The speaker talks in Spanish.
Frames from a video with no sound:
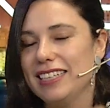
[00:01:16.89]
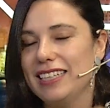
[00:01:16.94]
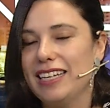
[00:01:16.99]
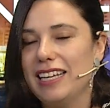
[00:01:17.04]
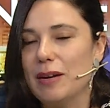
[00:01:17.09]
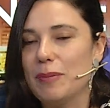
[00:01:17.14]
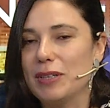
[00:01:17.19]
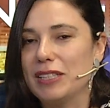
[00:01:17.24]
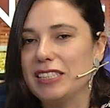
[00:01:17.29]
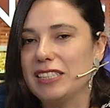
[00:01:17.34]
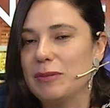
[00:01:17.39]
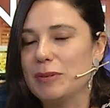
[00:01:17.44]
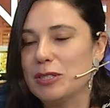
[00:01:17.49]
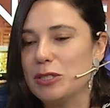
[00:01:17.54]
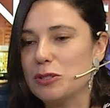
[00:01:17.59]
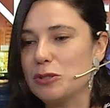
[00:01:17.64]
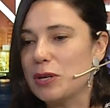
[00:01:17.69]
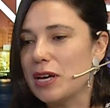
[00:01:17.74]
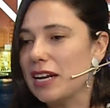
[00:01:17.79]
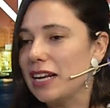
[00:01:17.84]
Y la
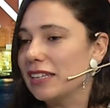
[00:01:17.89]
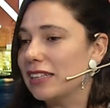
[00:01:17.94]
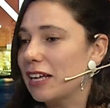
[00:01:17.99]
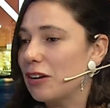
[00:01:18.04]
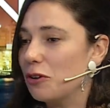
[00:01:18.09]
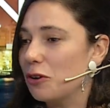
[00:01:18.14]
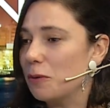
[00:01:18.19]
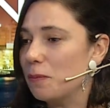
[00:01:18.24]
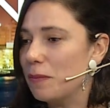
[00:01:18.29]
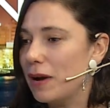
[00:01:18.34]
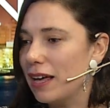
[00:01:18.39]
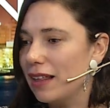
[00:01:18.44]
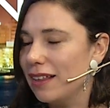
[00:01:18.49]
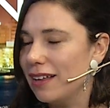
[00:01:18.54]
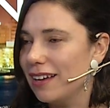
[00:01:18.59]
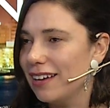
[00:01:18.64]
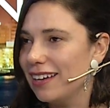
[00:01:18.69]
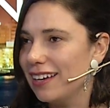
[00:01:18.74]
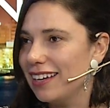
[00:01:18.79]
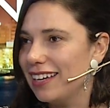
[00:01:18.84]
participación ciudadana está
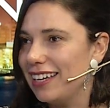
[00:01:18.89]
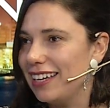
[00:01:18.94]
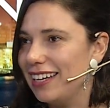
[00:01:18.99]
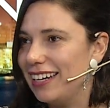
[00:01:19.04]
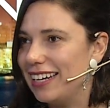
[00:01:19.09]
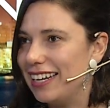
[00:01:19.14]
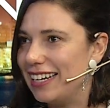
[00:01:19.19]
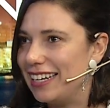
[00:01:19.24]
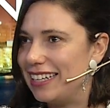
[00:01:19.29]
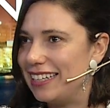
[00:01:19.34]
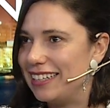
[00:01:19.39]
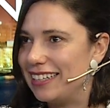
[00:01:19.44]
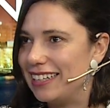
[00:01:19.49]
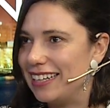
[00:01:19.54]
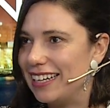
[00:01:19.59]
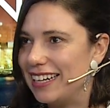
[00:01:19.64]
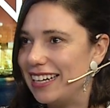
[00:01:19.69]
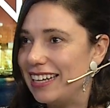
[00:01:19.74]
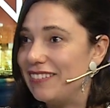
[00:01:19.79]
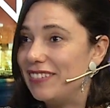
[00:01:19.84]
normada en la ley, que
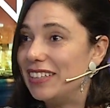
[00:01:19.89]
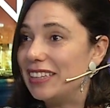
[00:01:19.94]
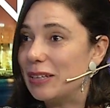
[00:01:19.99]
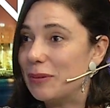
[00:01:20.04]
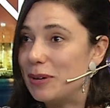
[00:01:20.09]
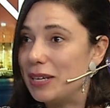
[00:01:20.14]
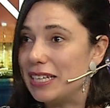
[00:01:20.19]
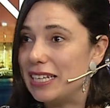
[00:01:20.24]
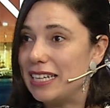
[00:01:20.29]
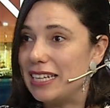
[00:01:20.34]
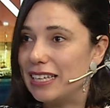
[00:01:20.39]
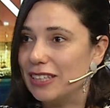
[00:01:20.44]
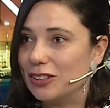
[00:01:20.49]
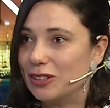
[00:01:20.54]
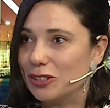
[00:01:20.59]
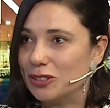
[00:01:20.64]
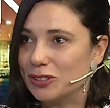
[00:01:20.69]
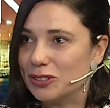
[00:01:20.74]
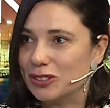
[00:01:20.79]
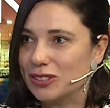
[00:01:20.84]
es la ley
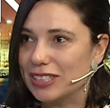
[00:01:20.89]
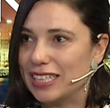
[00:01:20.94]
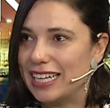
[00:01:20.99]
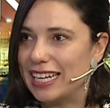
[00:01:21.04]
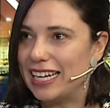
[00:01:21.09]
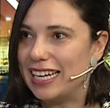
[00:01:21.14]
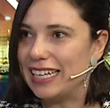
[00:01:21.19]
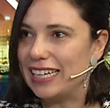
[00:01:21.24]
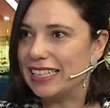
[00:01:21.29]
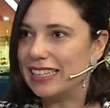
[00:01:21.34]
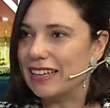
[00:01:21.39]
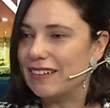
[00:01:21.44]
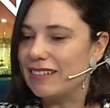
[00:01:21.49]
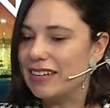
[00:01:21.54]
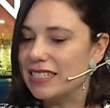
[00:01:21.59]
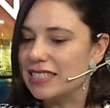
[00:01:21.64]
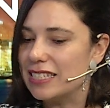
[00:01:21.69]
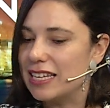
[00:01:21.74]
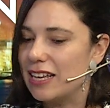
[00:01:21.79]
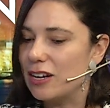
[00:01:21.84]
20.500, que es la ley que
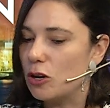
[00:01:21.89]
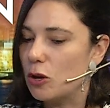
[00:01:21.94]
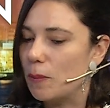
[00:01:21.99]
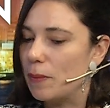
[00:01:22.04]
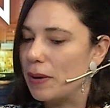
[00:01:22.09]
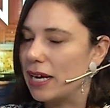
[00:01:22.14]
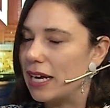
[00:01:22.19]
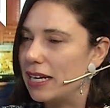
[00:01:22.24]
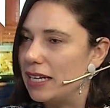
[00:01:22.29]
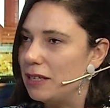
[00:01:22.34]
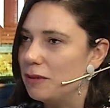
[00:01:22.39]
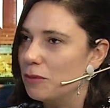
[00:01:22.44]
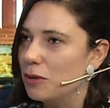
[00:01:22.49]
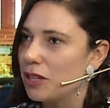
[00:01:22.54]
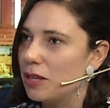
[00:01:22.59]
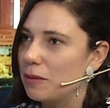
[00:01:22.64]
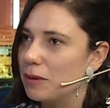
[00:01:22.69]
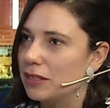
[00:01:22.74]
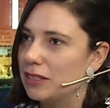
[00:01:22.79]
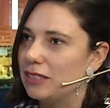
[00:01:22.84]
establece los mecanismos
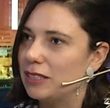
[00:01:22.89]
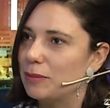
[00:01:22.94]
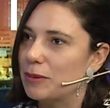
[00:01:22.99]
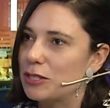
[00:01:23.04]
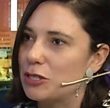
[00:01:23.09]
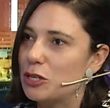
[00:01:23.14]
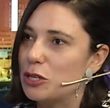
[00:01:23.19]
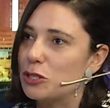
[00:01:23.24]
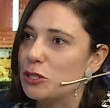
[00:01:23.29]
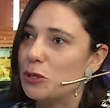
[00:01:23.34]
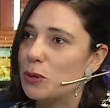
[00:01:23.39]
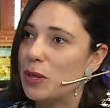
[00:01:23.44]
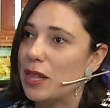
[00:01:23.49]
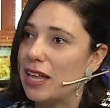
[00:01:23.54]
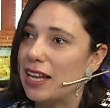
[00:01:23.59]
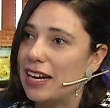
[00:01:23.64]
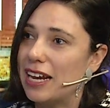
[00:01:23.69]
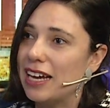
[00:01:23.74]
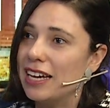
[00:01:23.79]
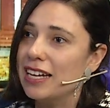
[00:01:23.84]
de participación
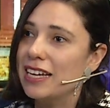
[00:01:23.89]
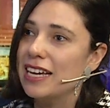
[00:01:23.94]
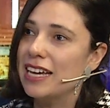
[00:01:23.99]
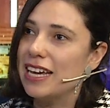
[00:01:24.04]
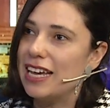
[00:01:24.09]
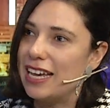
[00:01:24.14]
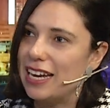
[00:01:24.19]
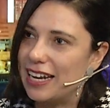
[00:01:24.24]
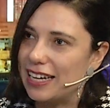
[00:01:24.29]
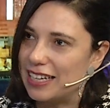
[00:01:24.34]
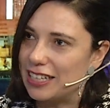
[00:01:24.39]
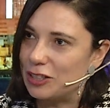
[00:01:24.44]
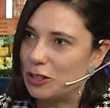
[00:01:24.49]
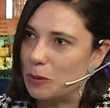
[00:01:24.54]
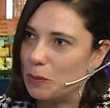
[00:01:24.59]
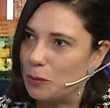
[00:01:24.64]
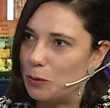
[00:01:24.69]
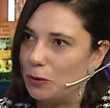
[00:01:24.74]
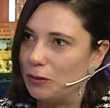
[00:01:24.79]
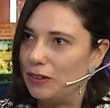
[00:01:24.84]
ciudadana en la
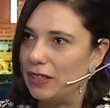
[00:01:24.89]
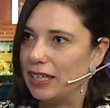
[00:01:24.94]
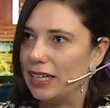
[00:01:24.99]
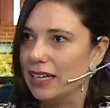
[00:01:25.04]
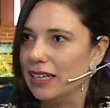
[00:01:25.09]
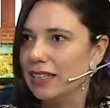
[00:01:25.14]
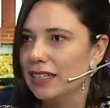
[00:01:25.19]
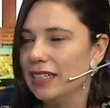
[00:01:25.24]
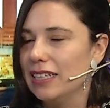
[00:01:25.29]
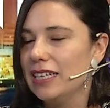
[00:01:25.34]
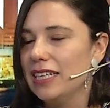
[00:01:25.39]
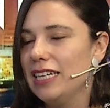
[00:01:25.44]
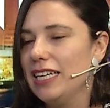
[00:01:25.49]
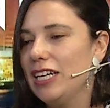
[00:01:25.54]
gestión pública. Ya.